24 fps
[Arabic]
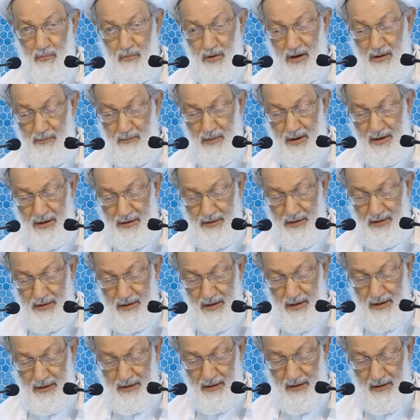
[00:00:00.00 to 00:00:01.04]
هما
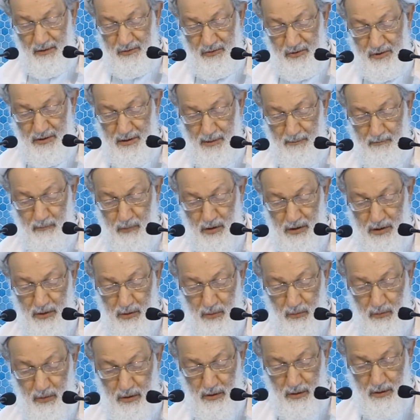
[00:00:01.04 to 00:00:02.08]
المعنيان أصلا
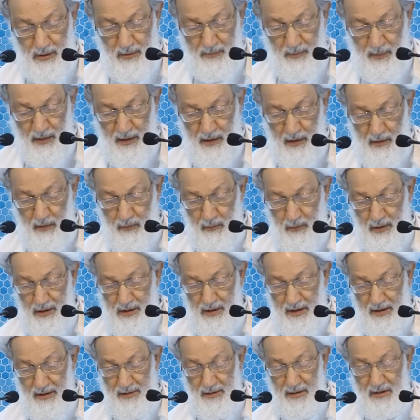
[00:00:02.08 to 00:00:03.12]
بالحوار
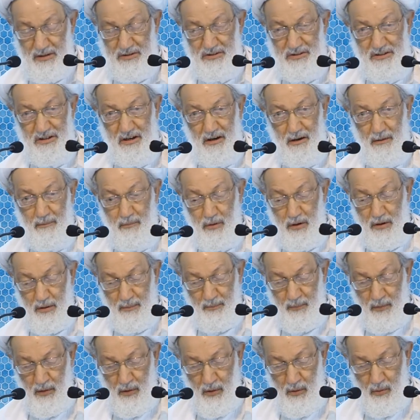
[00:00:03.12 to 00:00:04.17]
ولأن الشعب